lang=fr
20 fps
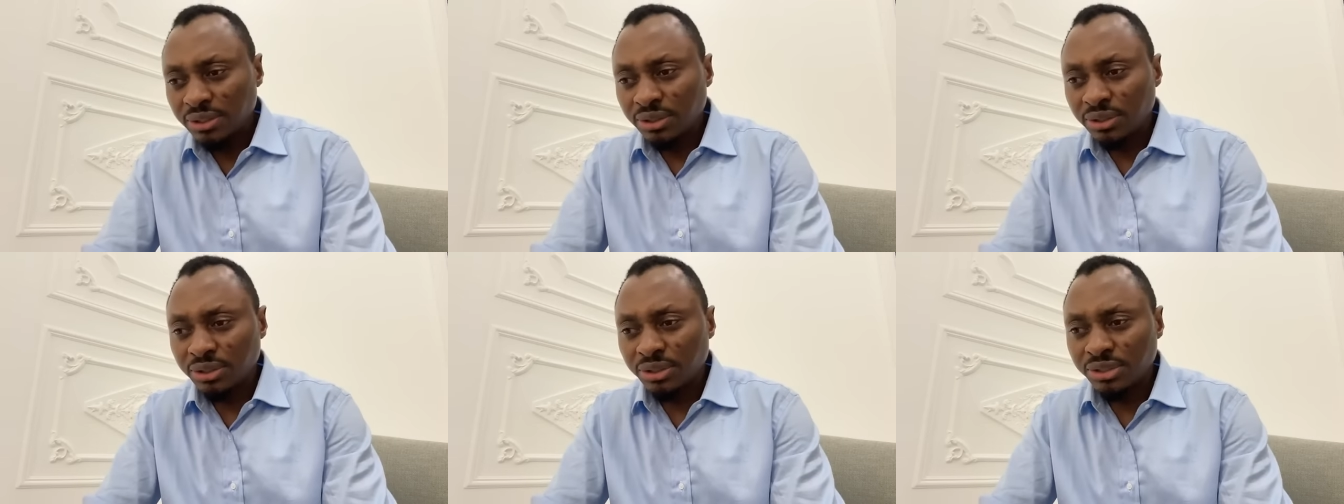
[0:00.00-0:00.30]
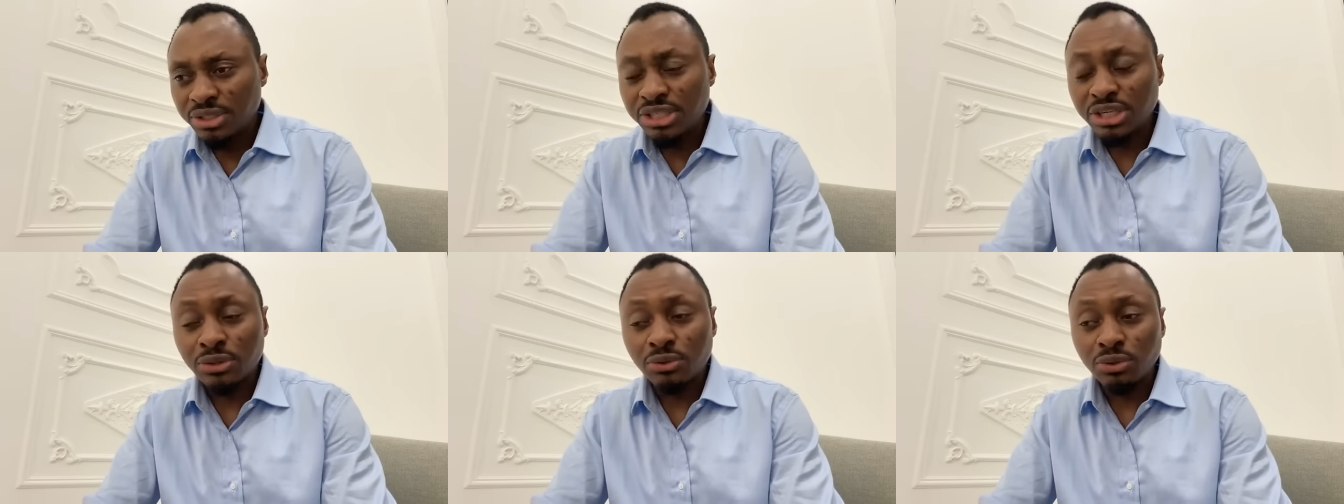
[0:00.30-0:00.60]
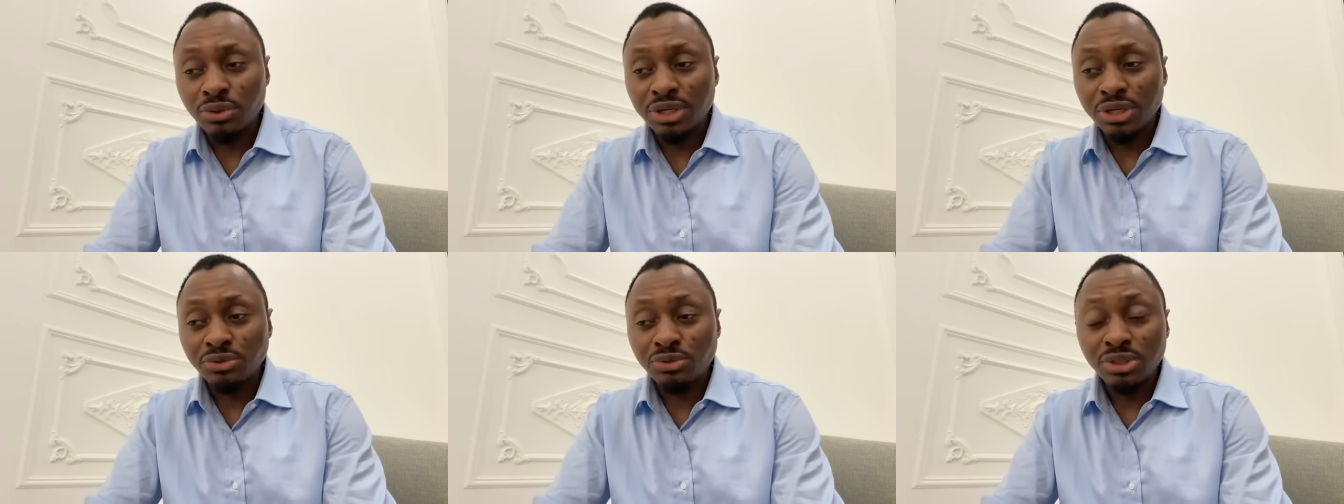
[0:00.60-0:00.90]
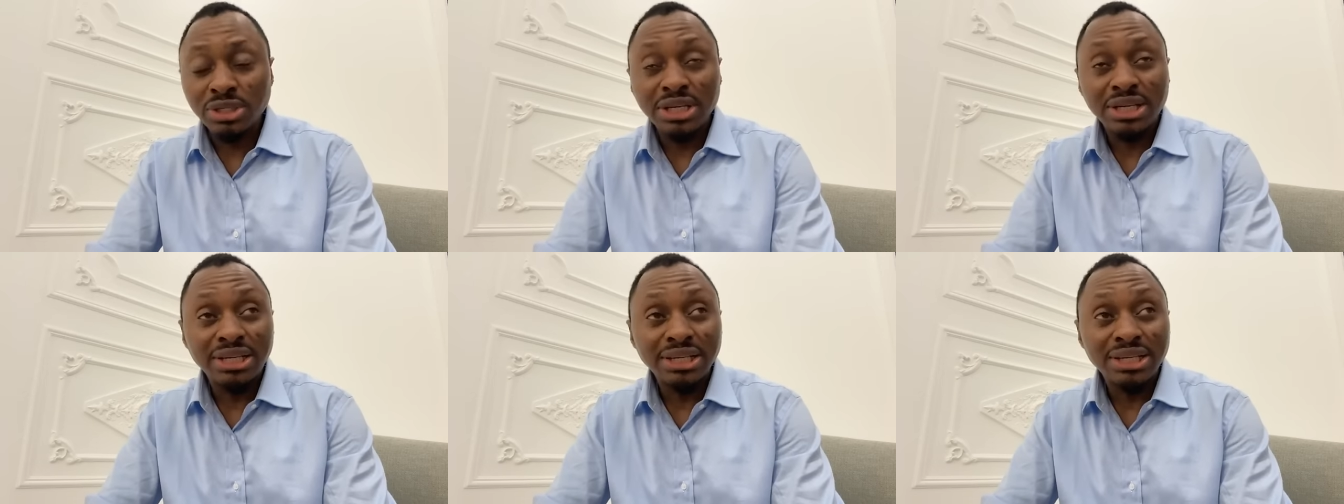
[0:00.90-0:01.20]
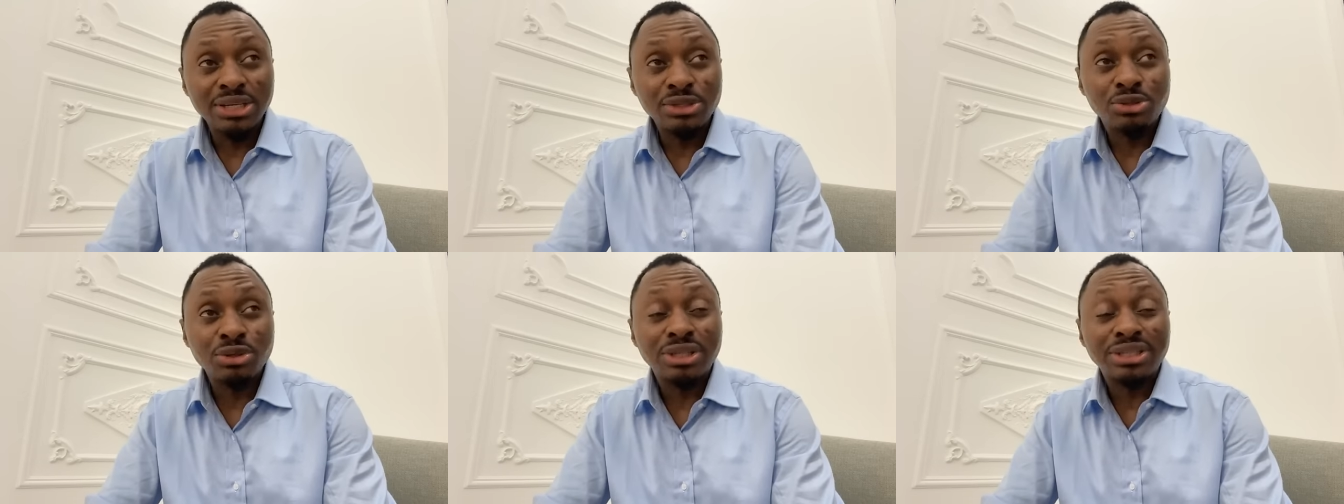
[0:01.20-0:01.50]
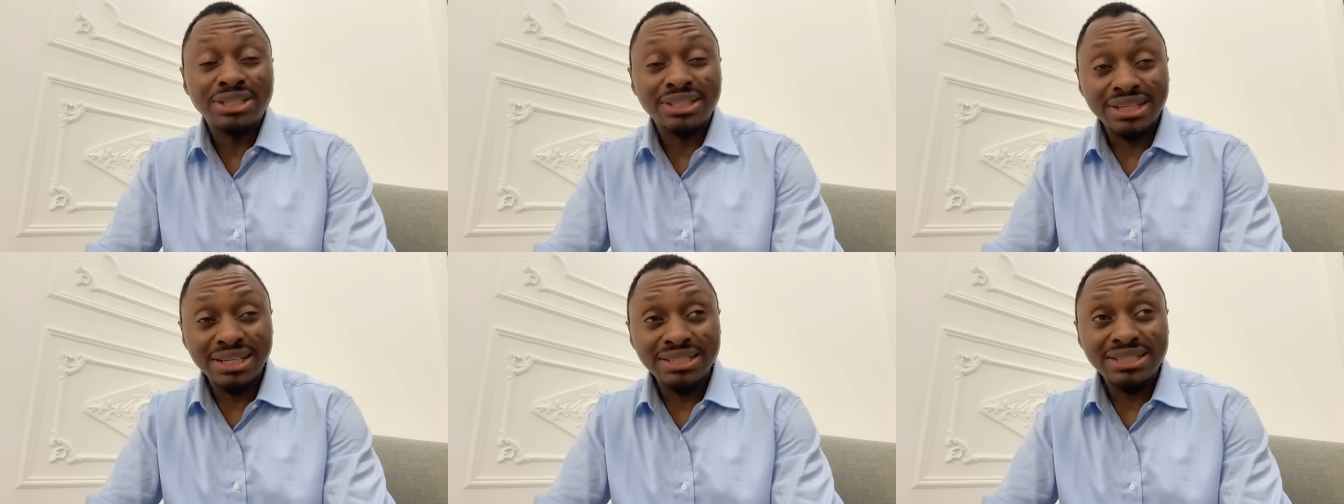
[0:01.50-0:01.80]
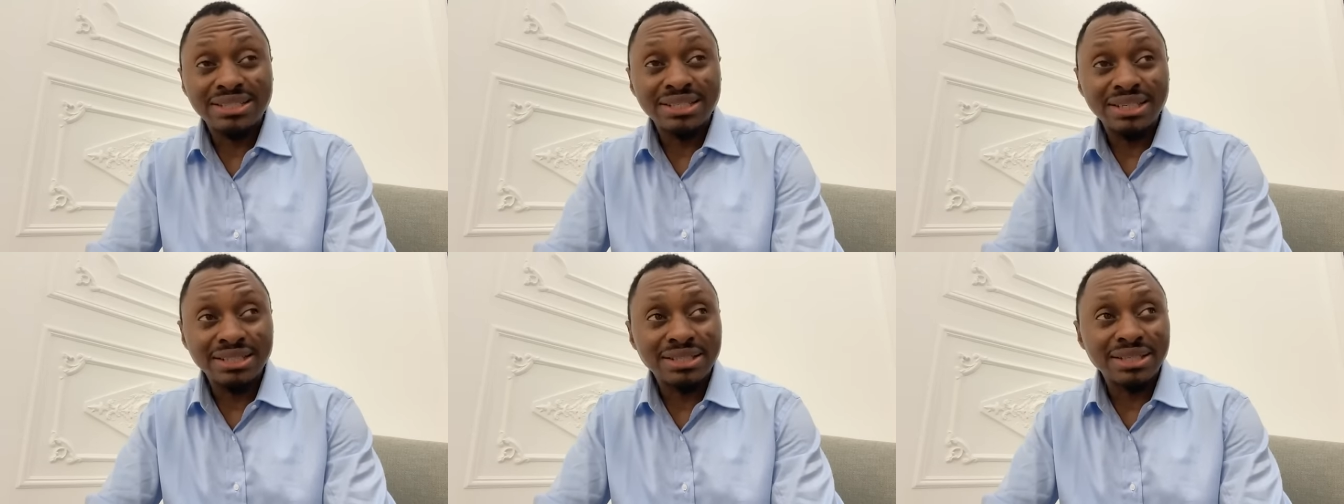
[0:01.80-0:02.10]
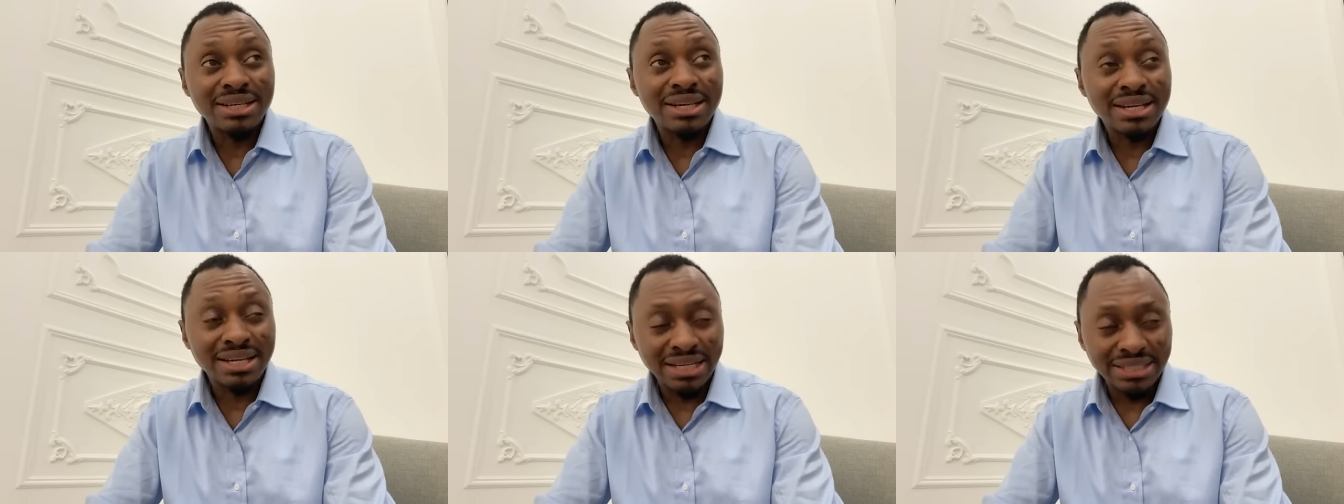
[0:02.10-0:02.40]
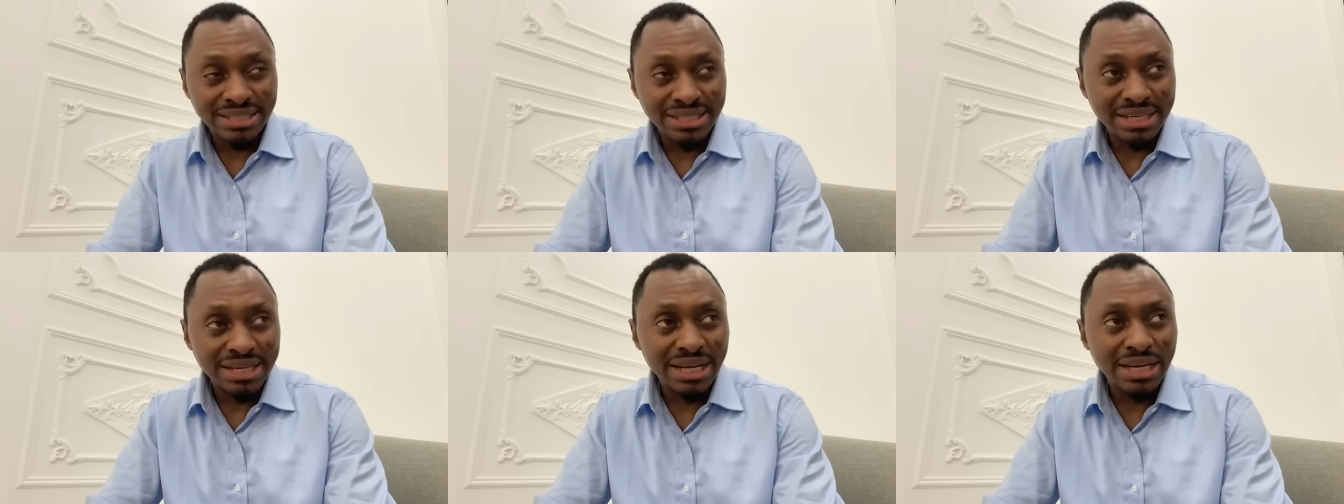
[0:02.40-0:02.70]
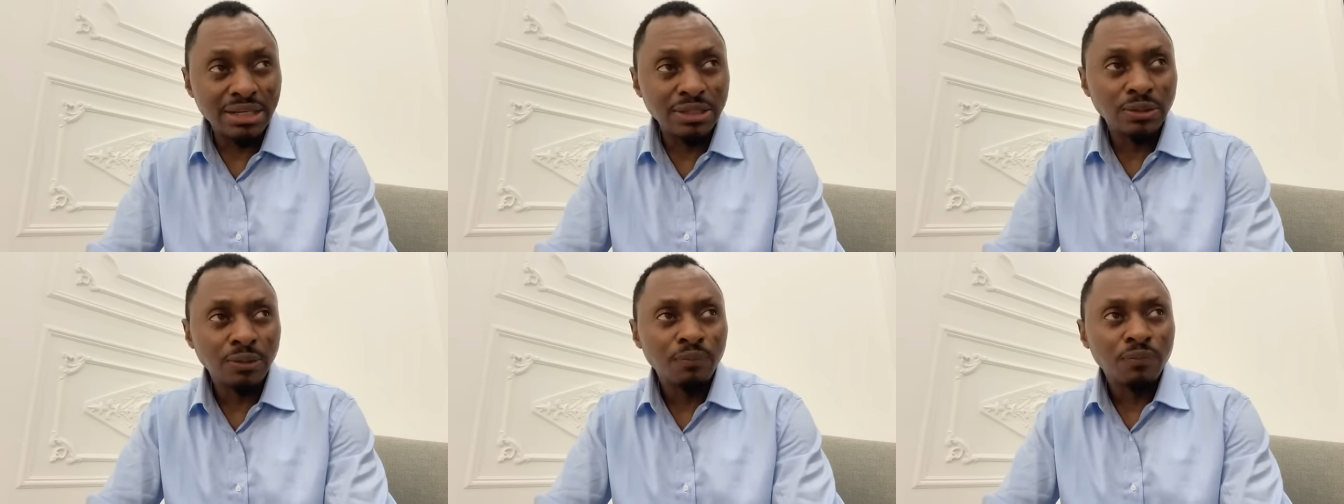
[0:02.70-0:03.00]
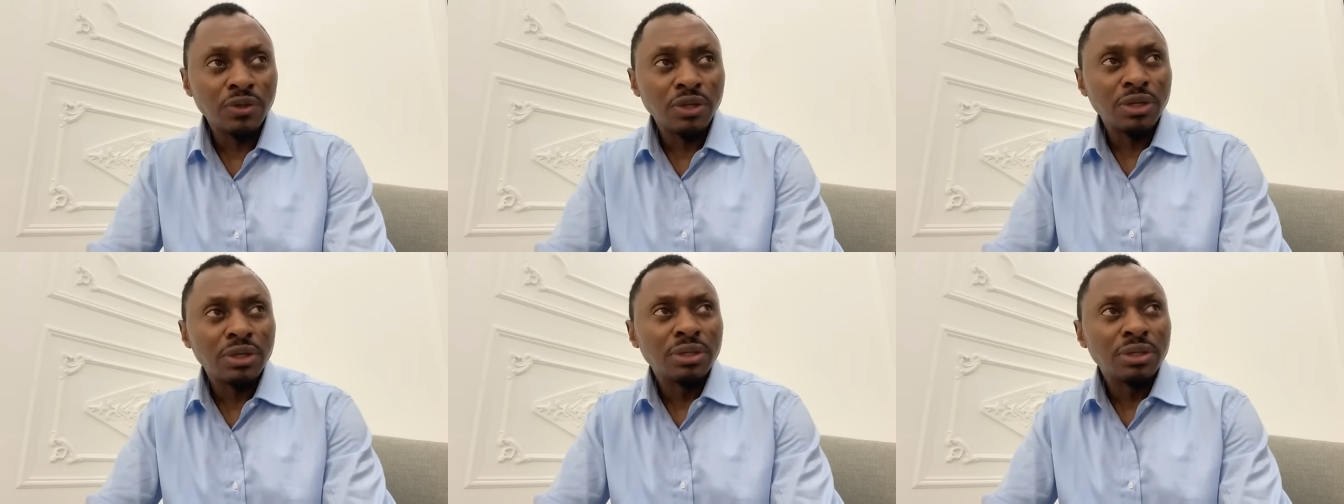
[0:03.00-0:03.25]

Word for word: euh, j'ai cru dans une église très, très, très radicale,